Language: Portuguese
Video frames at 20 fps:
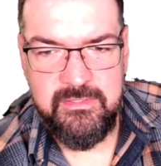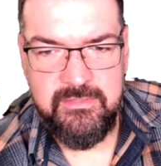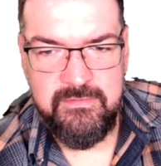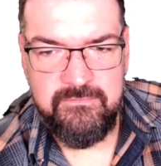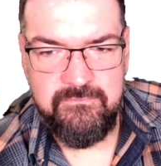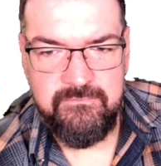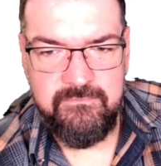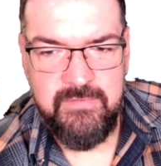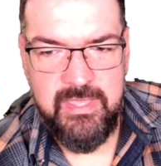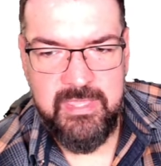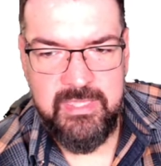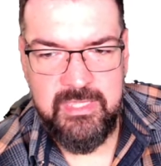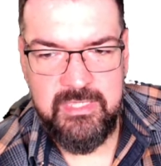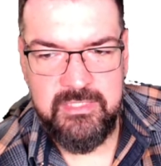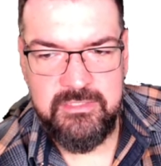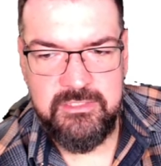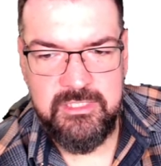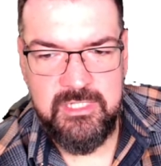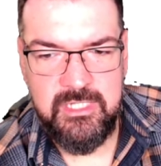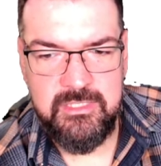vai aí de
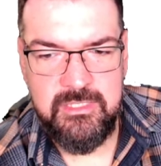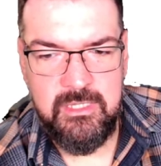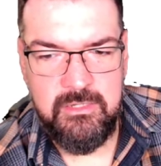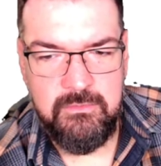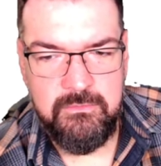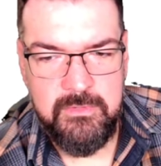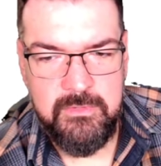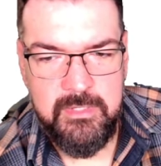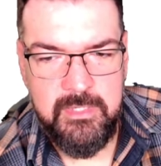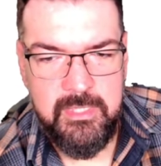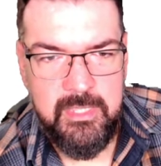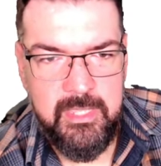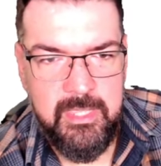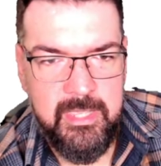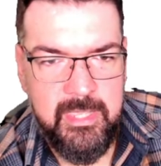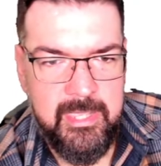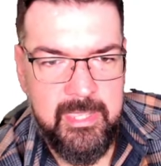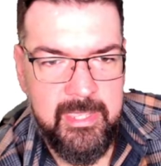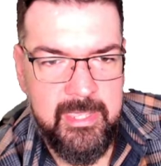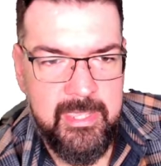cada um.
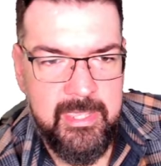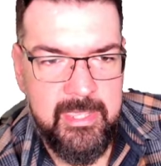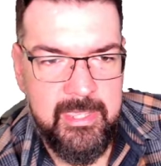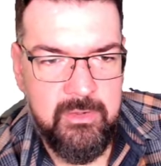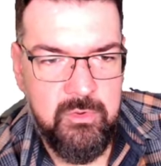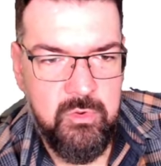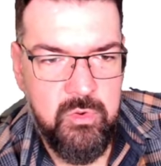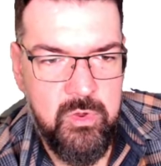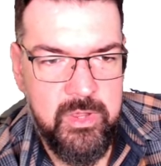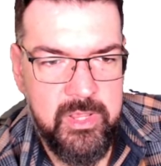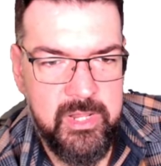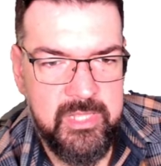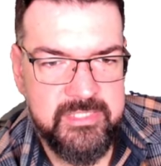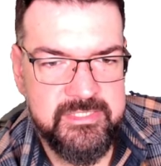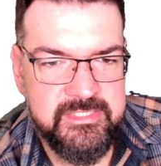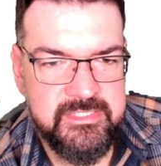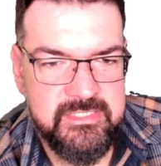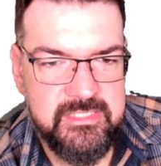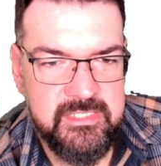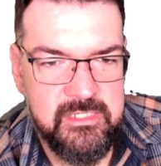É, com
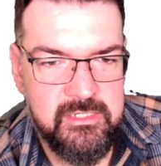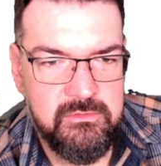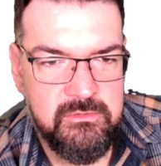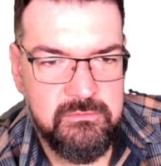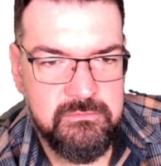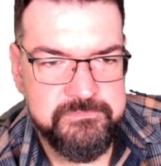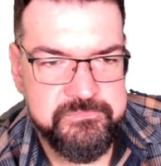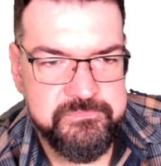relação